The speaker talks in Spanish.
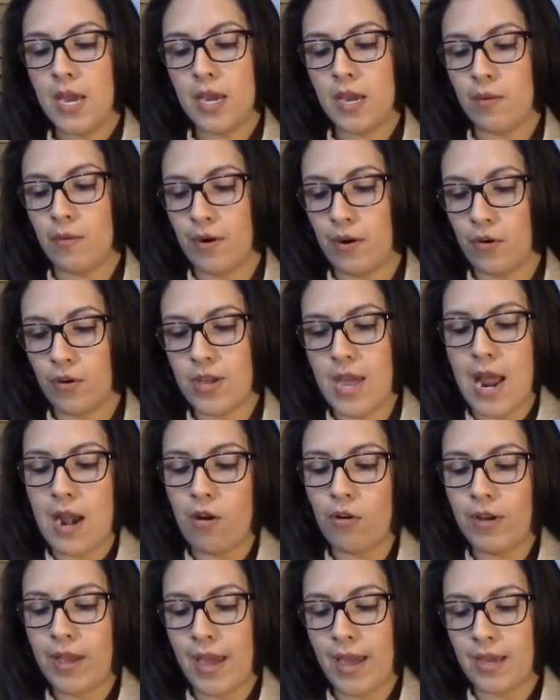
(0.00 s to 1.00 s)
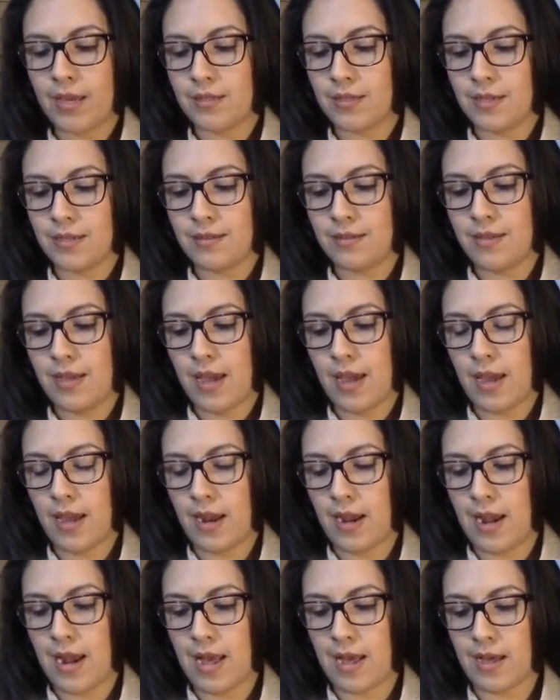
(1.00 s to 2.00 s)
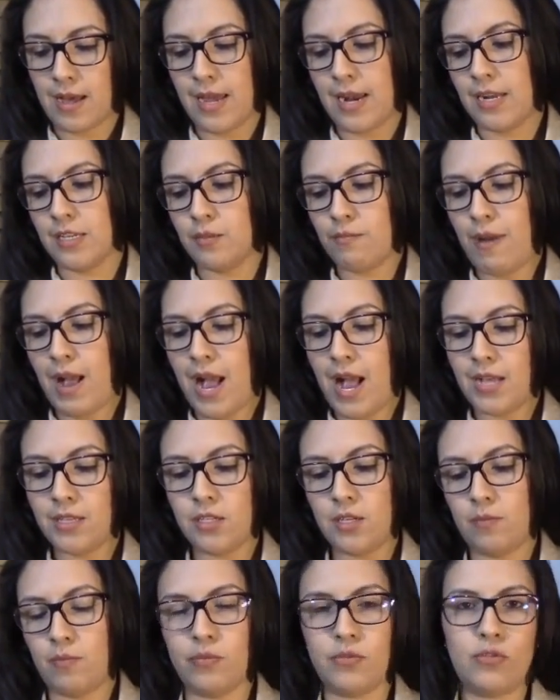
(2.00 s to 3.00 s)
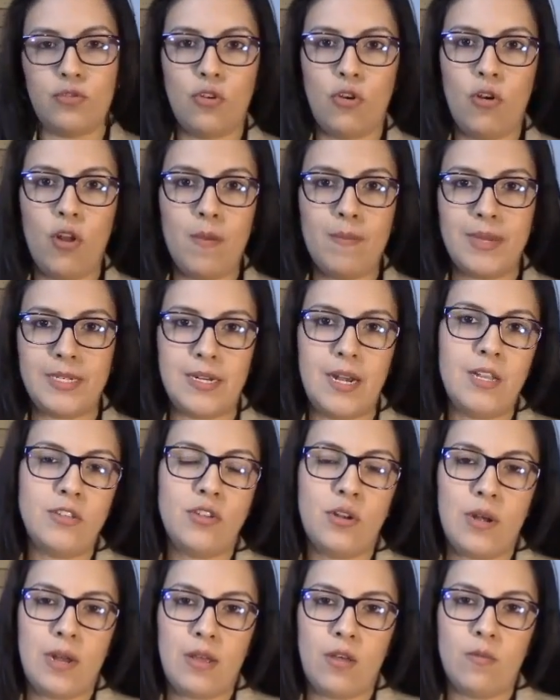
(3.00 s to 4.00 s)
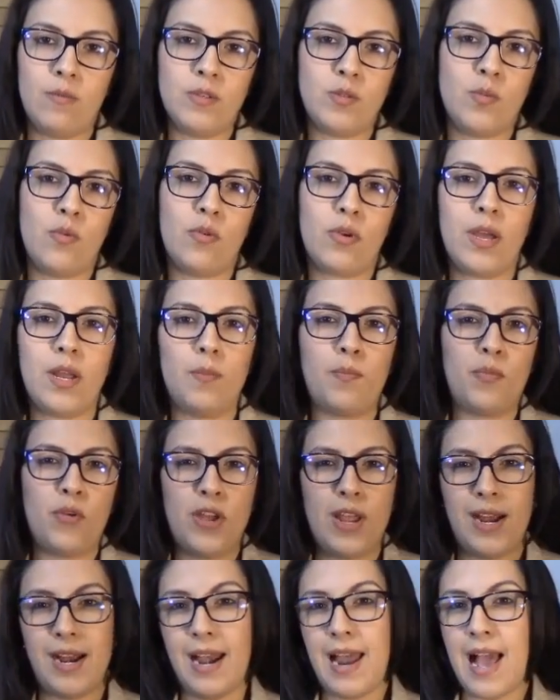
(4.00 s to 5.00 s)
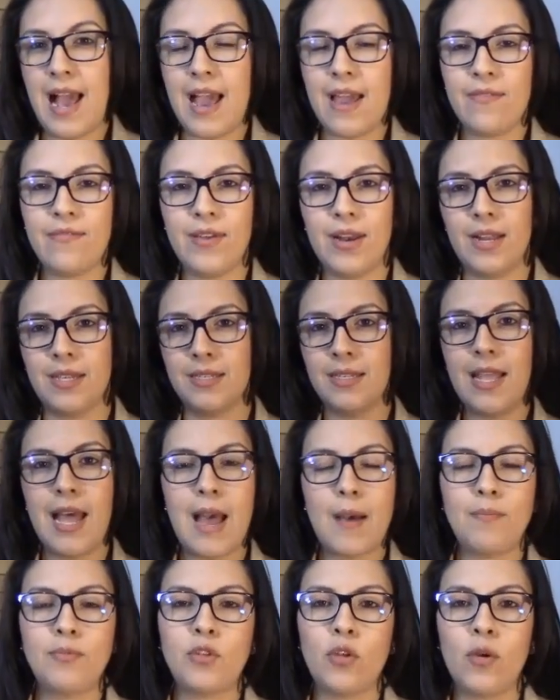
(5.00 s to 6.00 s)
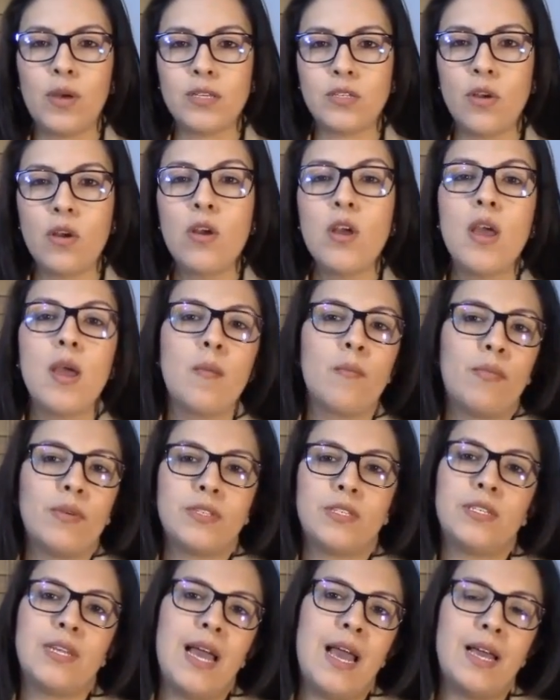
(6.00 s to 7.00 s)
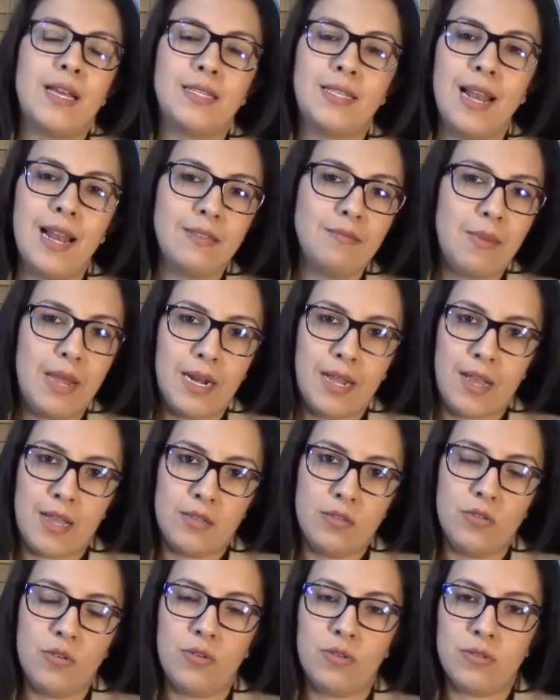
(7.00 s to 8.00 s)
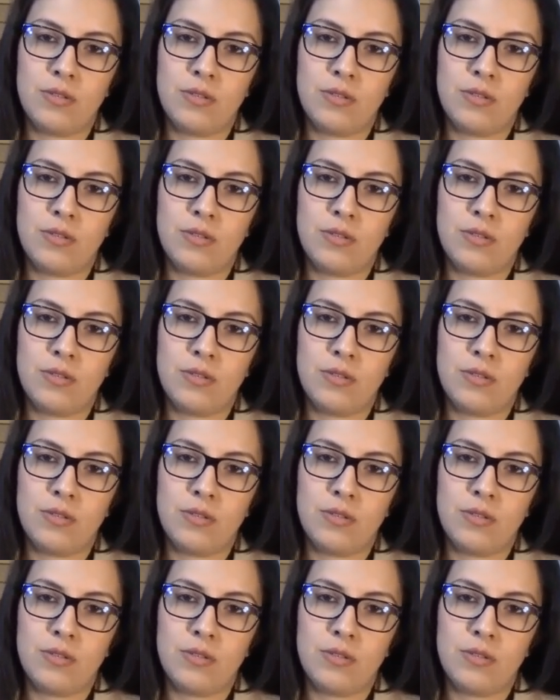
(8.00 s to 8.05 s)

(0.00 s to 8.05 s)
Y bueno, ya lo que es este, el Smash y pues todo lo demás relacionado, me supongo que el Project Life, el Snap, todo eso, pues ya es de las marcas, ¿no?